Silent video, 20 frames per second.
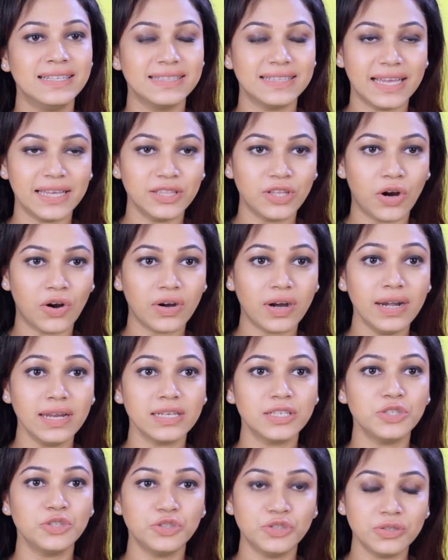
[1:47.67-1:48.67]
তাই দরকার
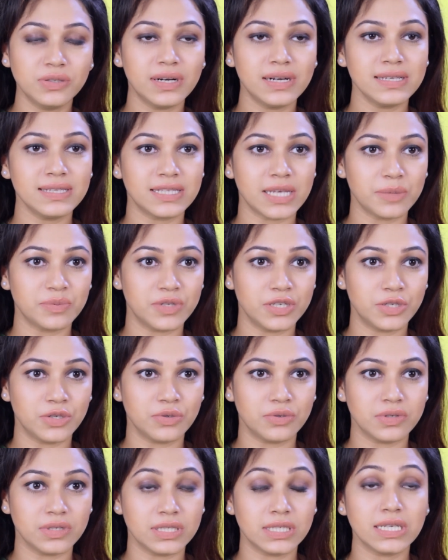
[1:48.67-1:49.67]
একটি সুগার
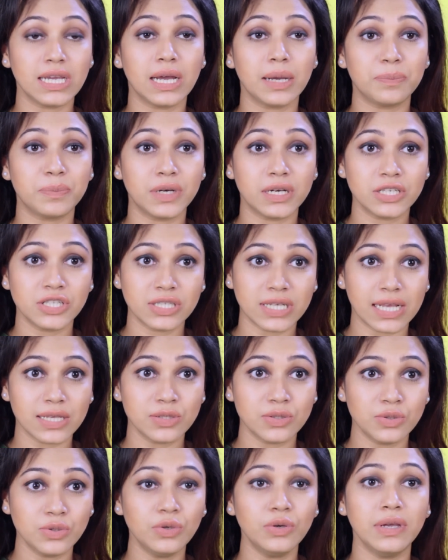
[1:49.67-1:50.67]
সাবস্টিটিউট যা আপনার
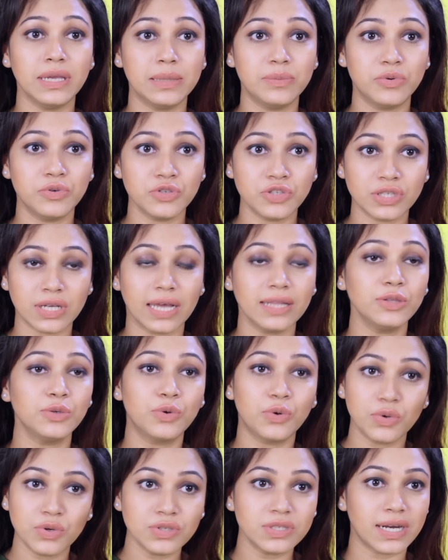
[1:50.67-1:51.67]
স্বাস্থ্য এবং স্বাদ
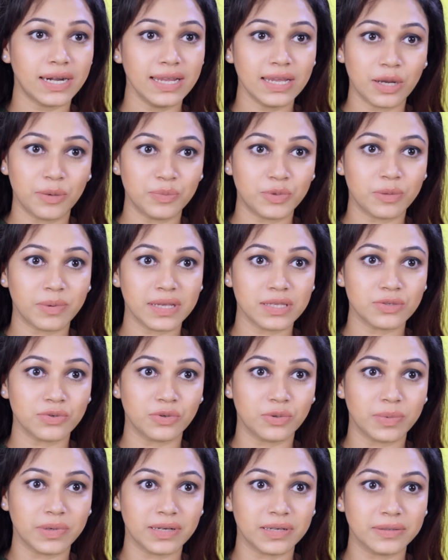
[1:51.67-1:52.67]
কোনোটারই কম্প্রোমাইজ
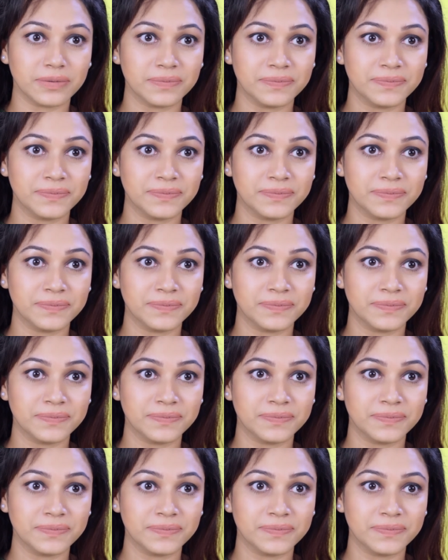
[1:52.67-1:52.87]
করবে না